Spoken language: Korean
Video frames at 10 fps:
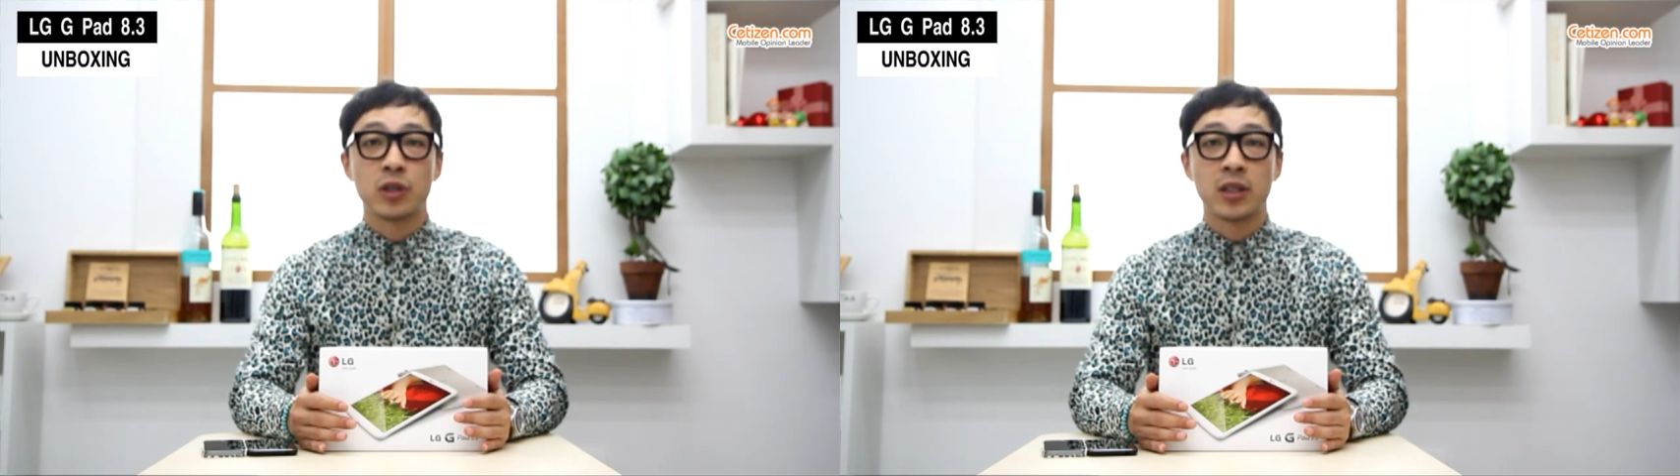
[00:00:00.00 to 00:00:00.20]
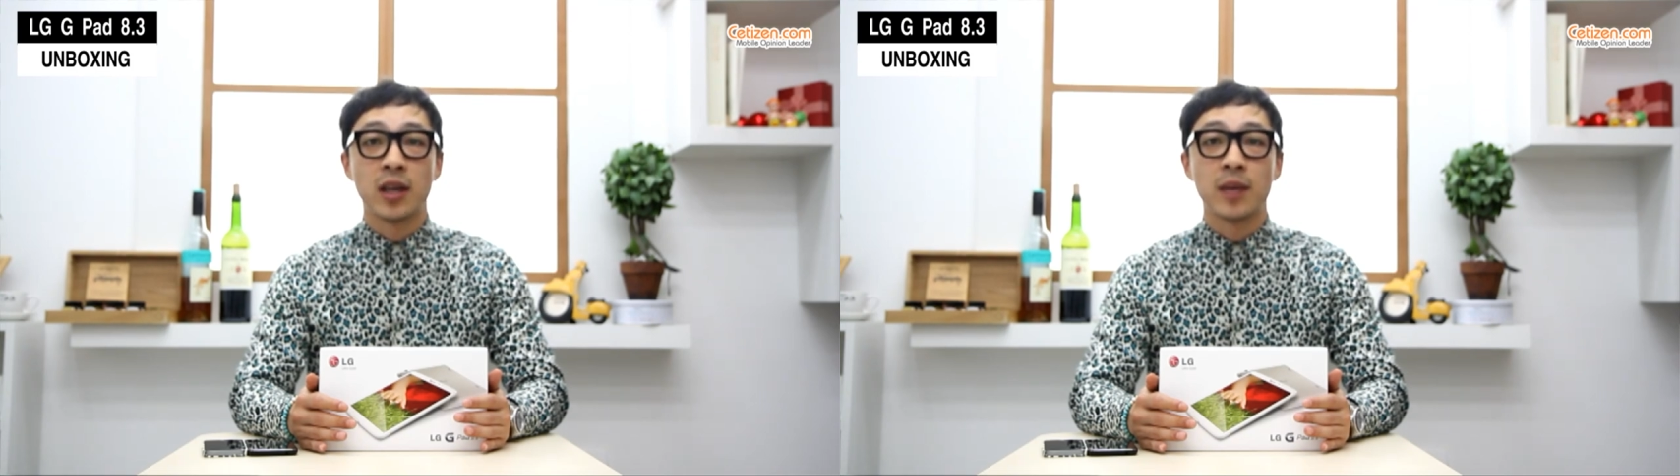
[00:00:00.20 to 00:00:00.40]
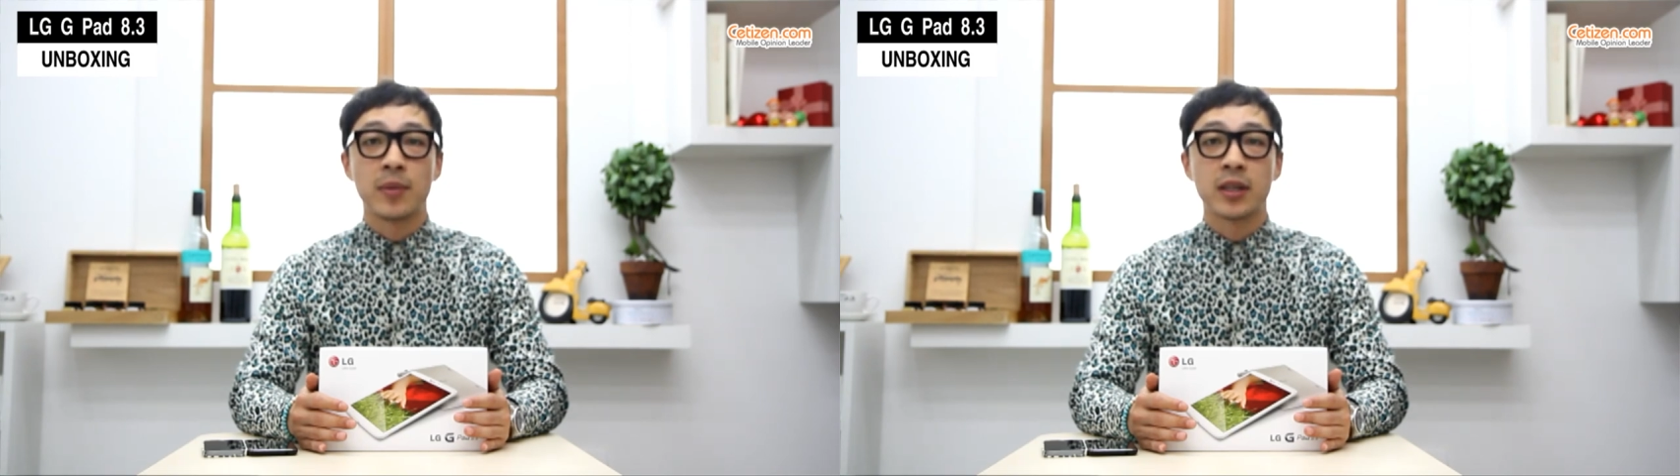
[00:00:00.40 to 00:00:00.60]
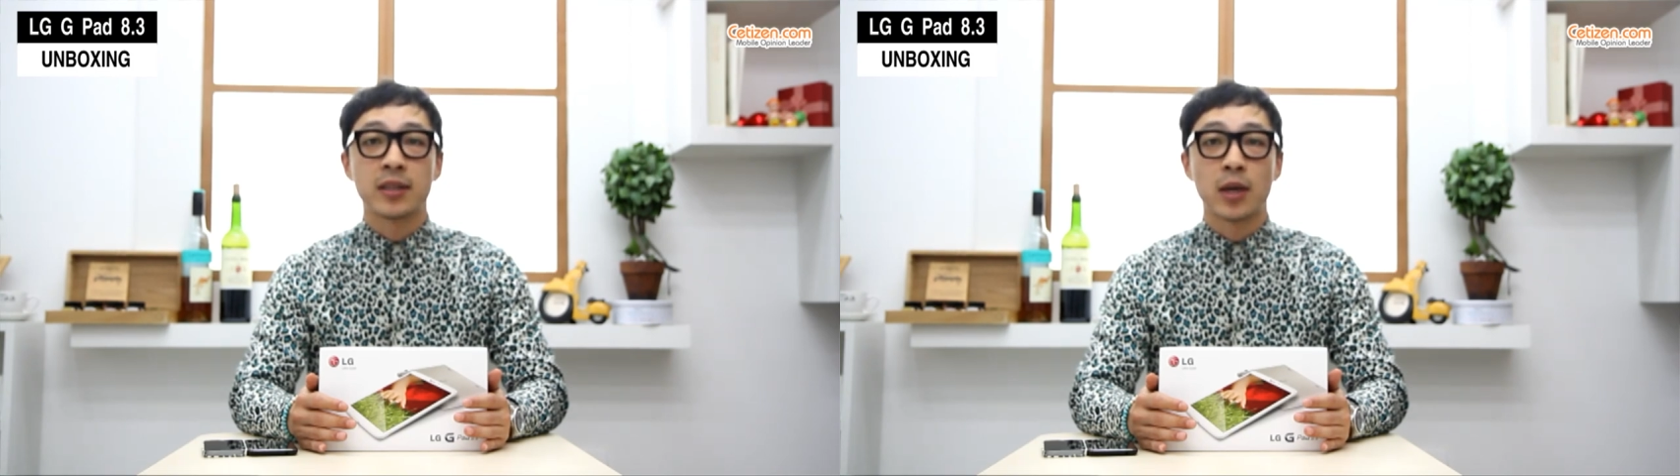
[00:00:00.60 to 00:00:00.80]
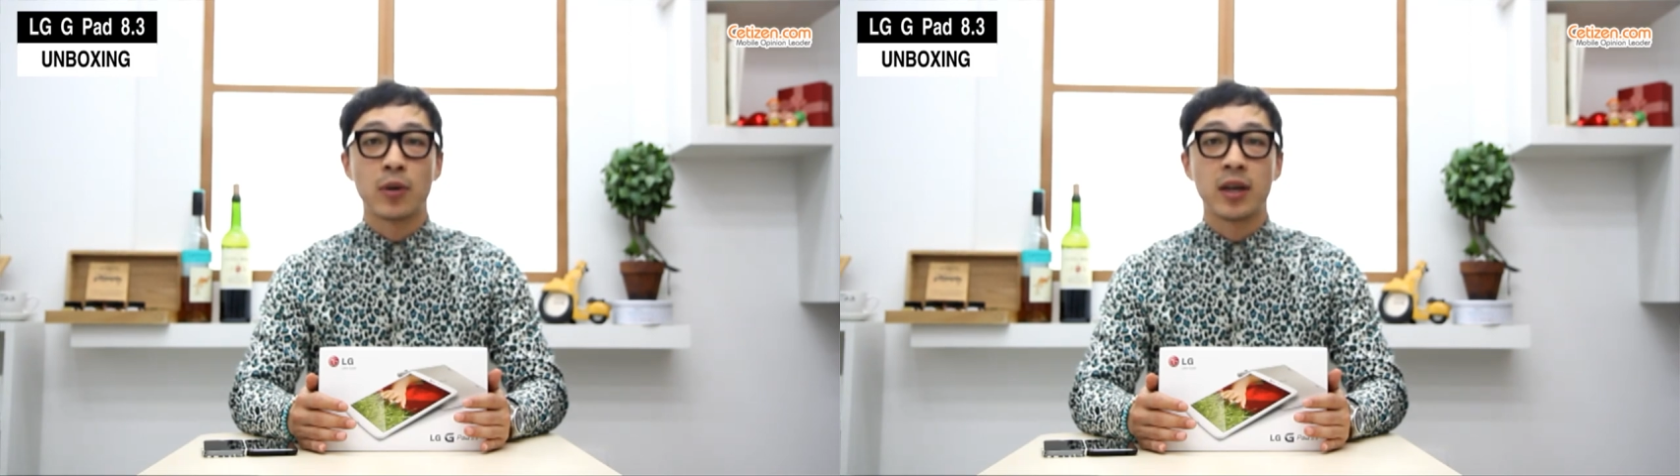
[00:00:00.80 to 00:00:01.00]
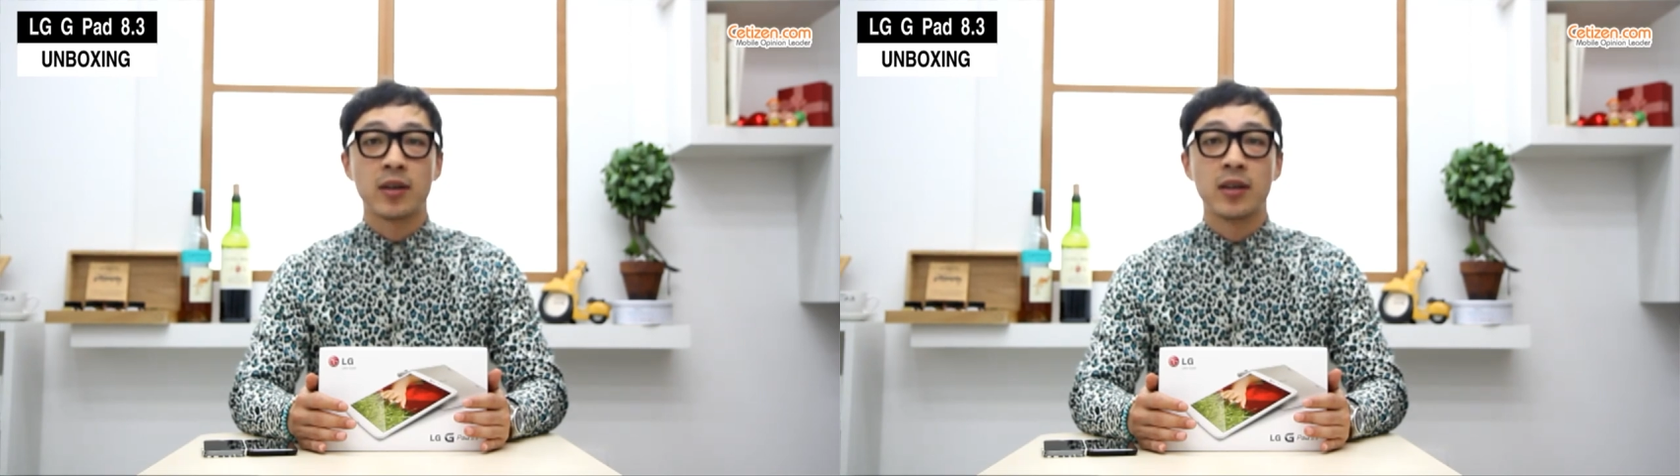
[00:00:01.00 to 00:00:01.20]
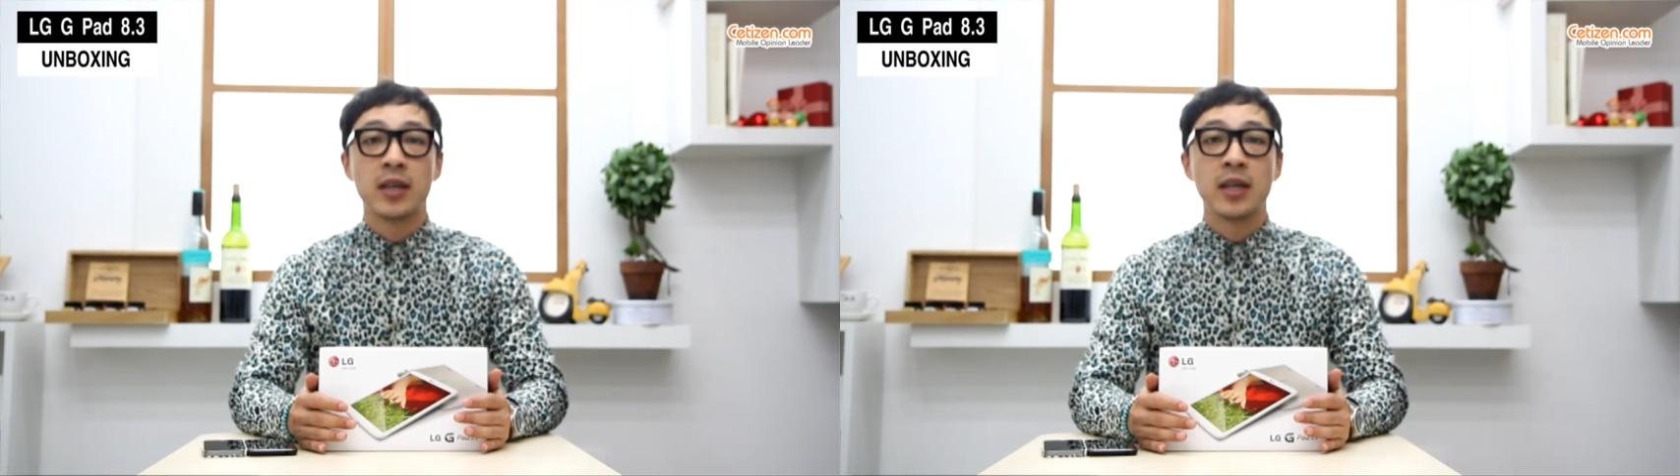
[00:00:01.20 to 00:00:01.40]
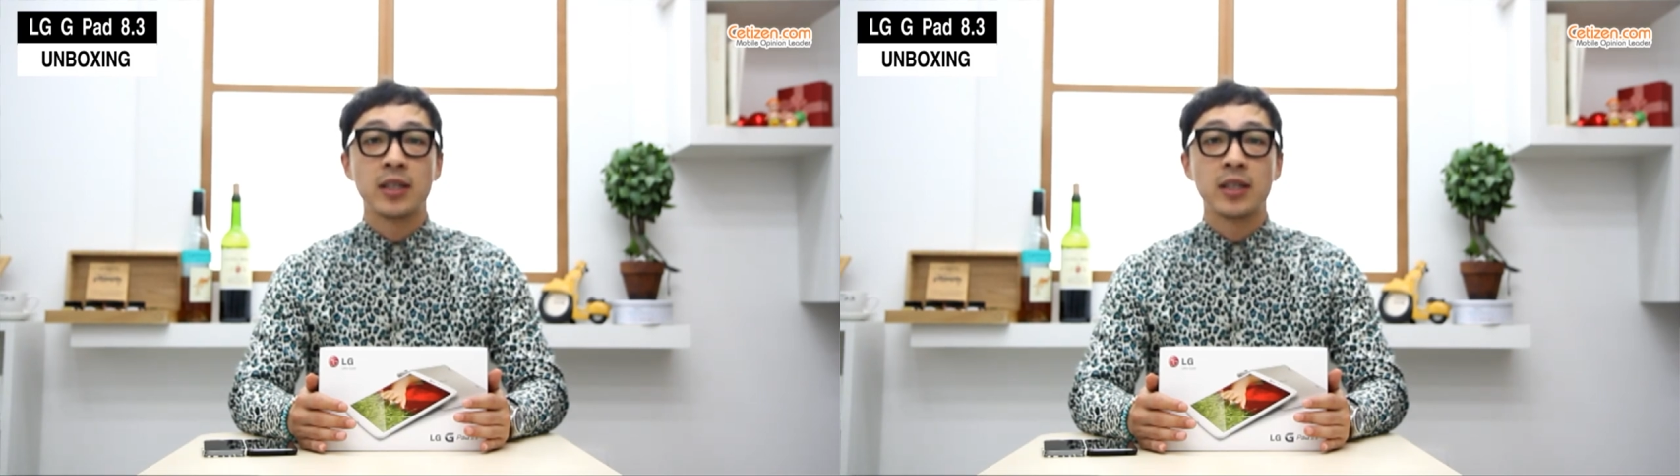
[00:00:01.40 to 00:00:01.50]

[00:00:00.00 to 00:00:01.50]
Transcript: G 네이밍을 사용하여